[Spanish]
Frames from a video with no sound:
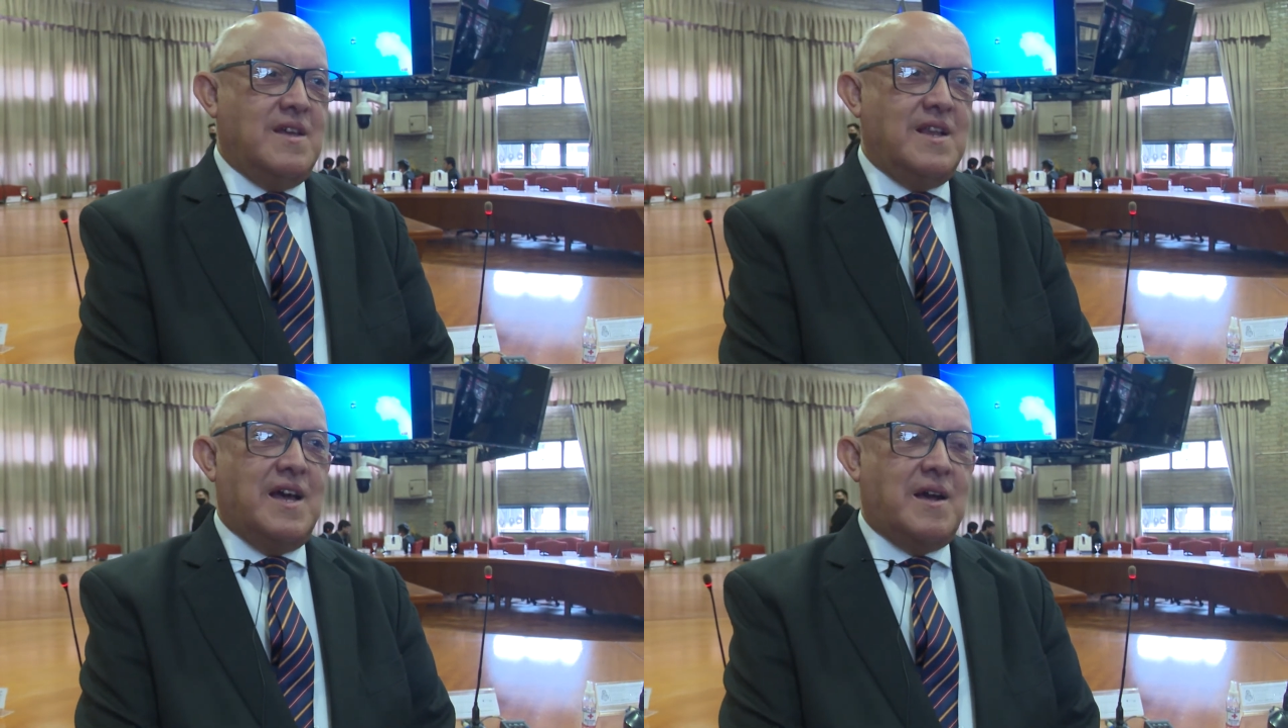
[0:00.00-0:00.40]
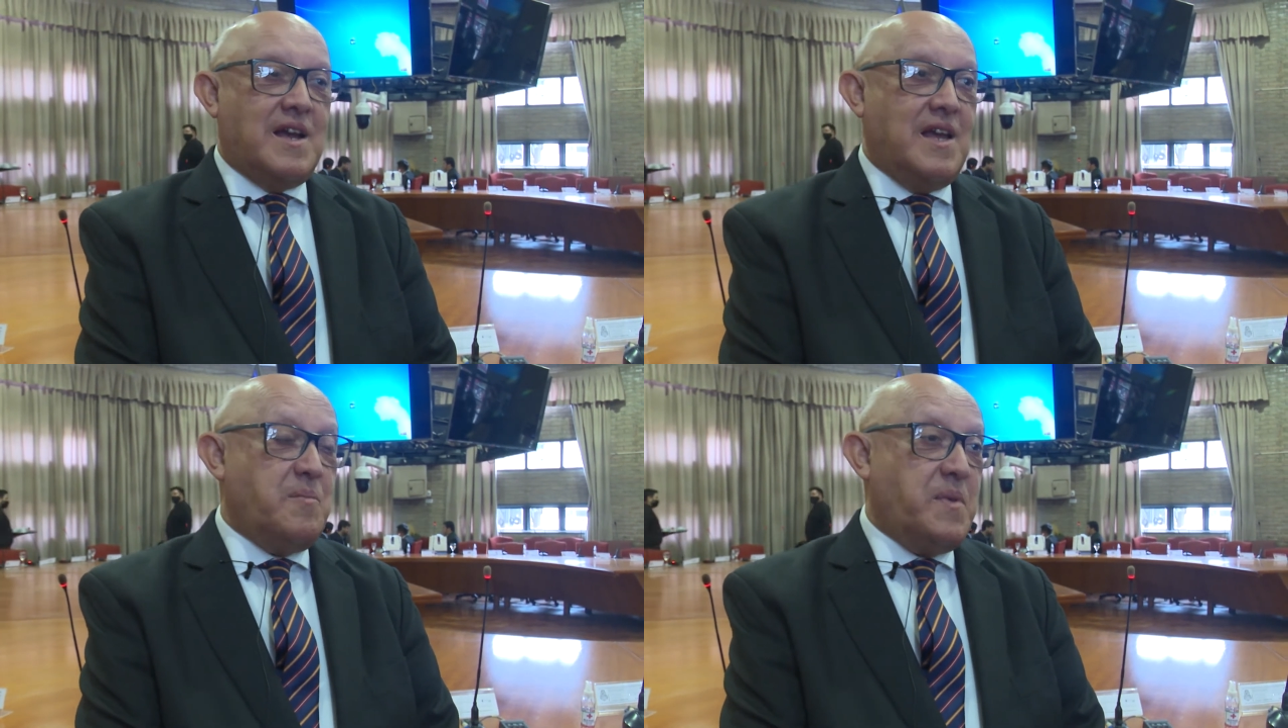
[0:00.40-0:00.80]
la
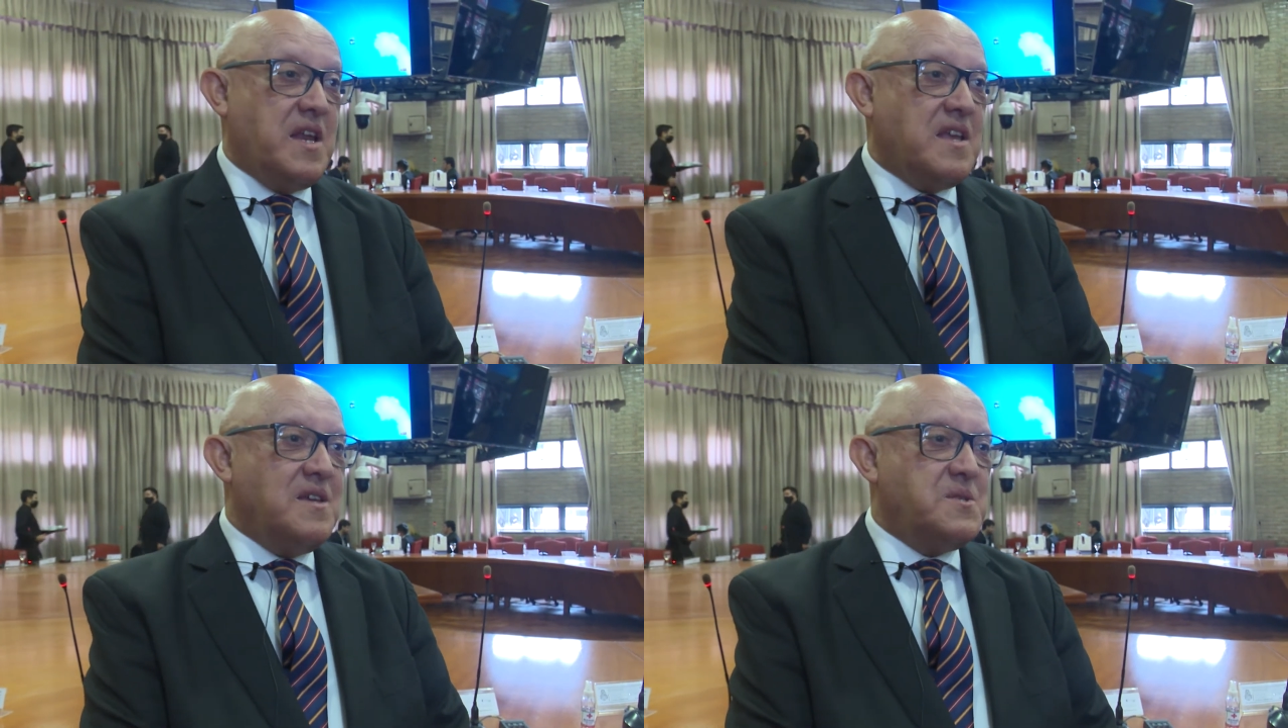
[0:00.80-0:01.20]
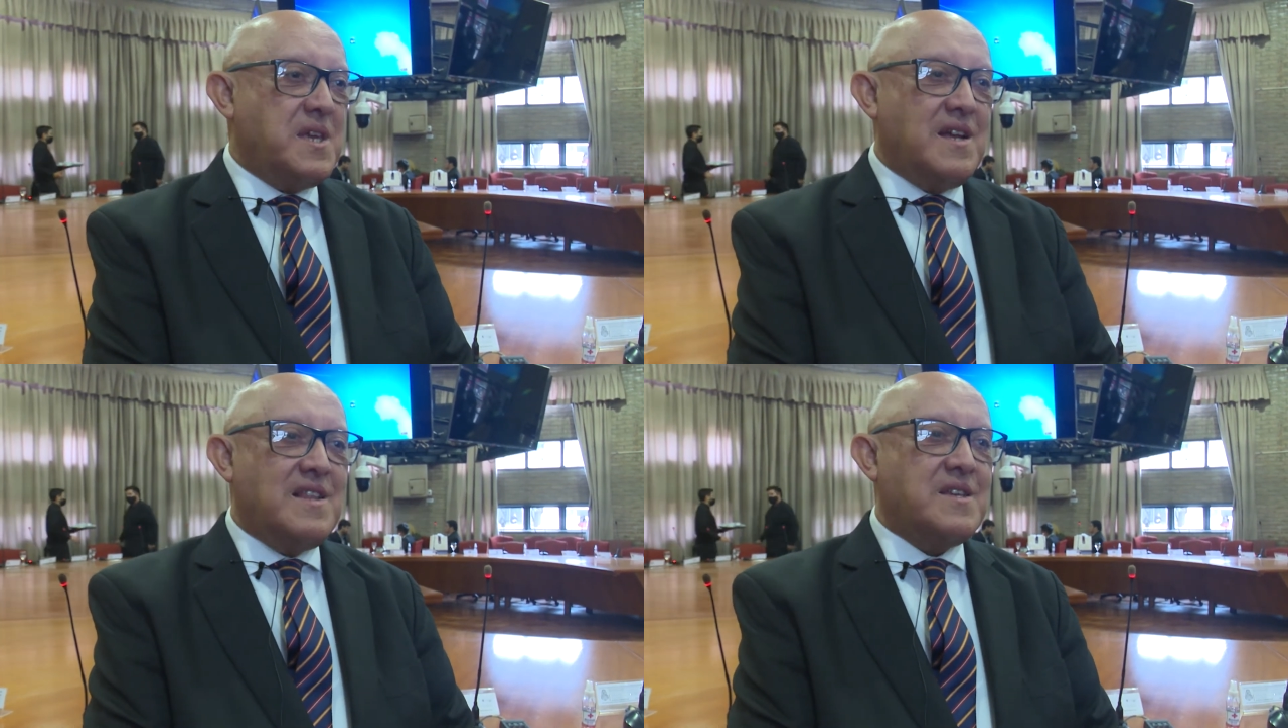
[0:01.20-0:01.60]

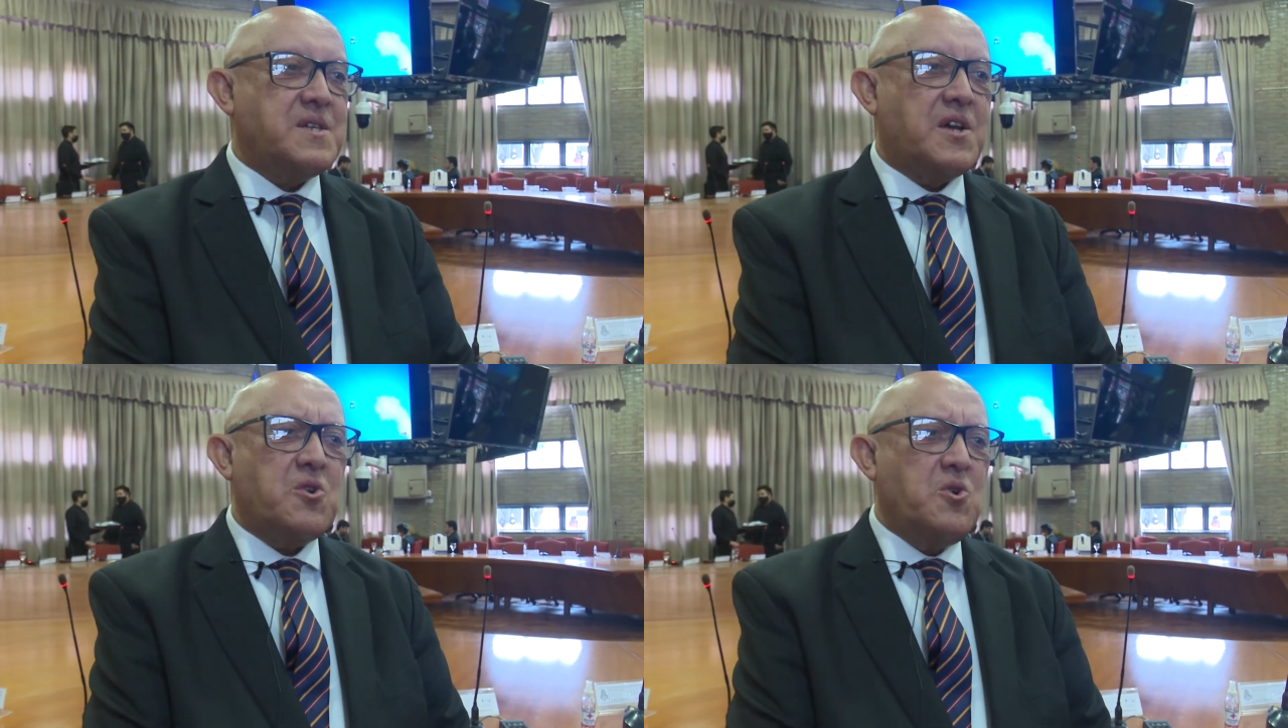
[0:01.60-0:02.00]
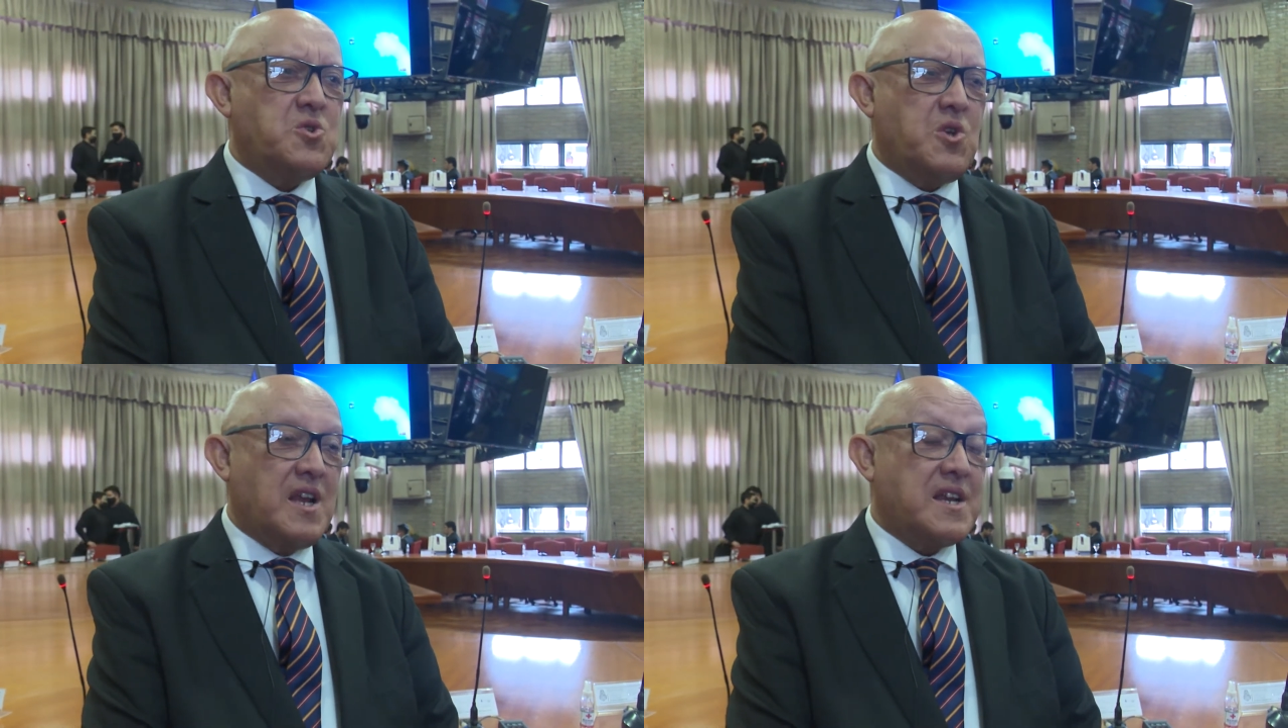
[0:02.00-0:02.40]
experiencia y el
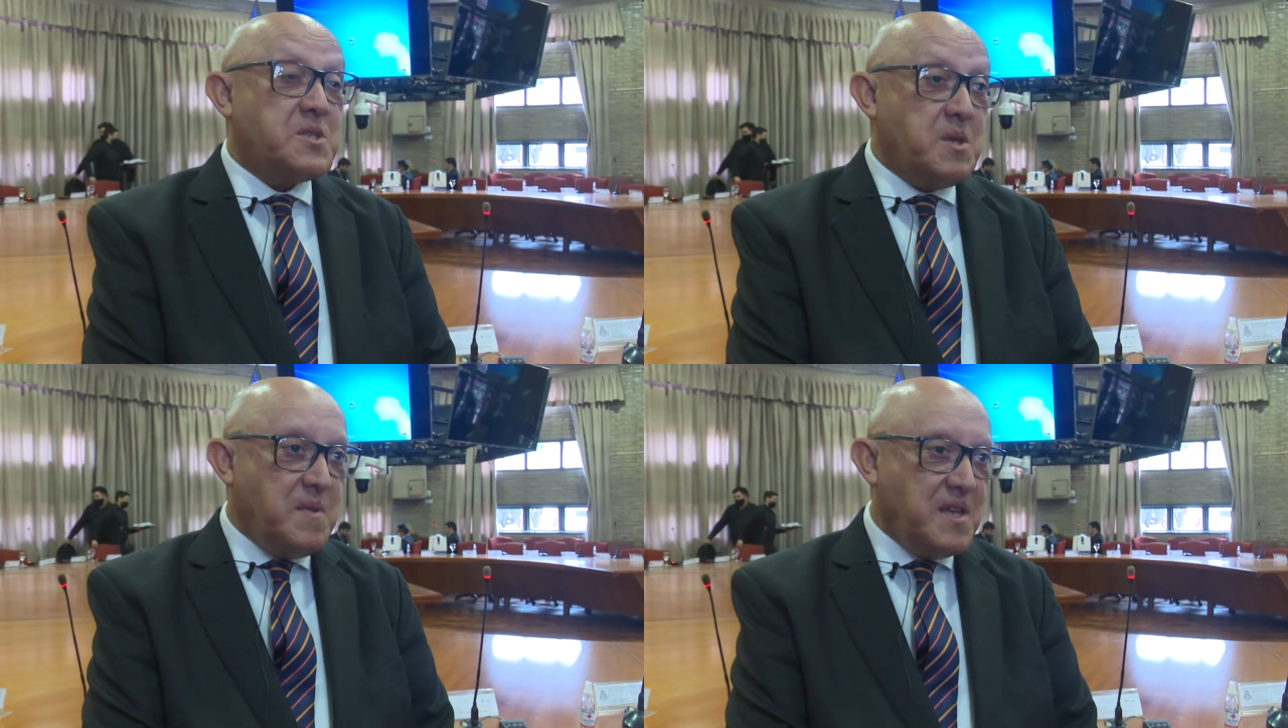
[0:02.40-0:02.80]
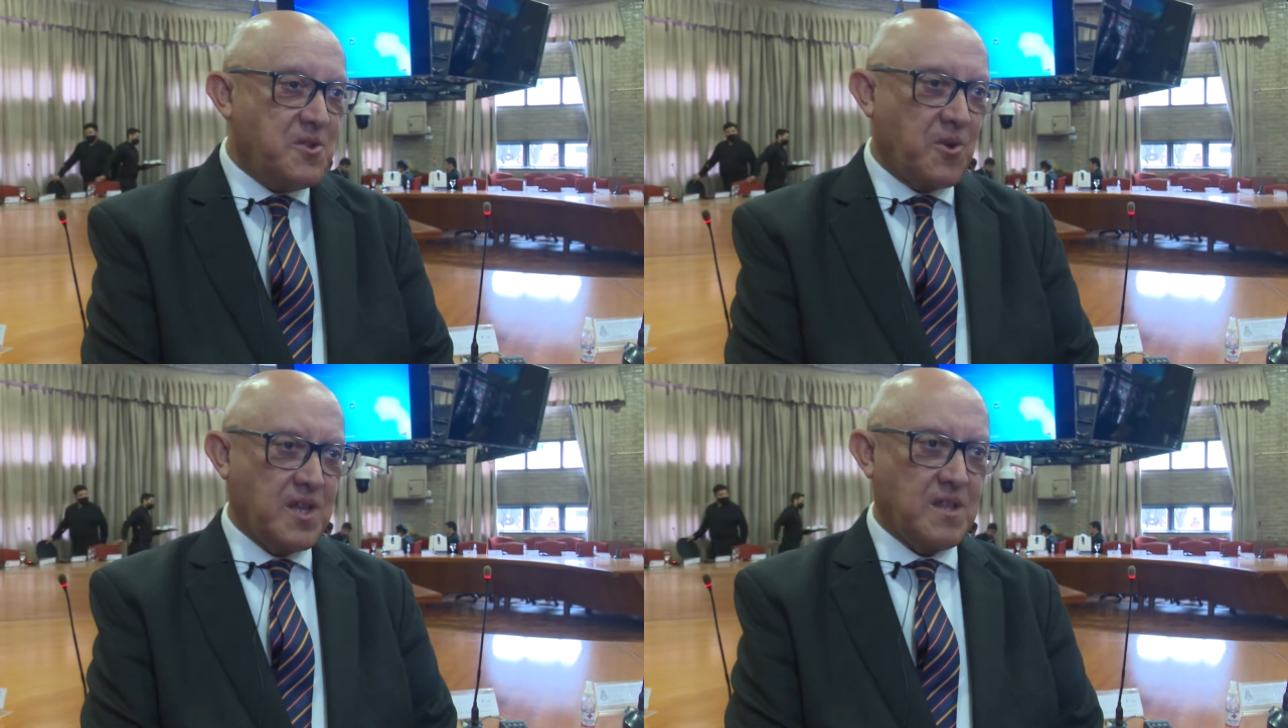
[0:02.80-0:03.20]
desarrollo y el crecimiento que ha